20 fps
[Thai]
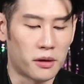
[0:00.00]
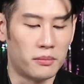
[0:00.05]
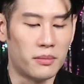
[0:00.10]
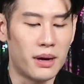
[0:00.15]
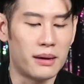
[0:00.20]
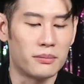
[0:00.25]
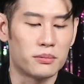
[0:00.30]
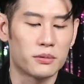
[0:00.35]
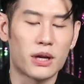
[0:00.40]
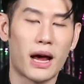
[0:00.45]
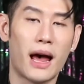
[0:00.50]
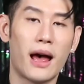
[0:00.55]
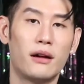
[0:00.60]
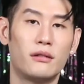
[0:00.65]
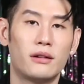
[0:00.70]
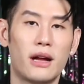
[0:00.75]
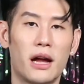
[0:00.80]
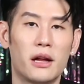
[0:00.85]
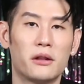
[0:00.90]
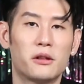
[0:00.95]
สำหรับชาว
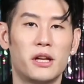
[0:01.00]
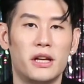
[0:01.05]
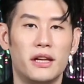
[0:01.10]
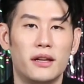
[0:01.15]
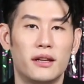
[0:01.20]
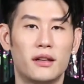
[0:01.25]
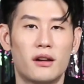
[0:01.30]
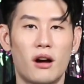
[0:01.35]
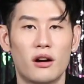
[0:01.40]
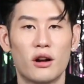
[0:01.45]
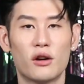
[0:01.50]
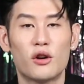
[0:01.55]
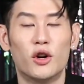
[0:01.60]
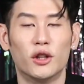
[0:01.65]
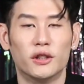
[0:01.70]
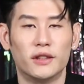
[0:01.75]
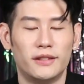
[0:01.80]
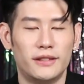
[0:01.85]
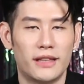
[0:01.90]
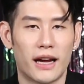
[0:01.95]
ราศีกรก
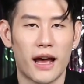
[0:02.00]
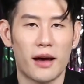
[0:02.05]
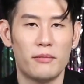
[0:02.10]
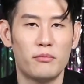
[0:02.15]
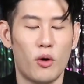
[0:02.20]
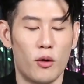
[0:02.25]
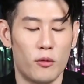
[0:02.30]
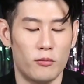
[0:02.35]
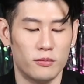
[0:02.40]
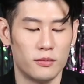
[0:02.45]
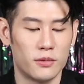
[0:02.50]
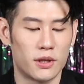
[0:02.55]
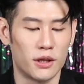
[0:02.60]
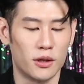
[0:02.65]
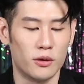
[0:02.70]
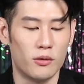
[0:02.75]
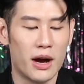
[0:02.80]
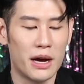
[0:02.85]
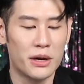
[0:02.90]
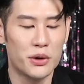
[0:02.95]
ฎนะครับผมถือว่า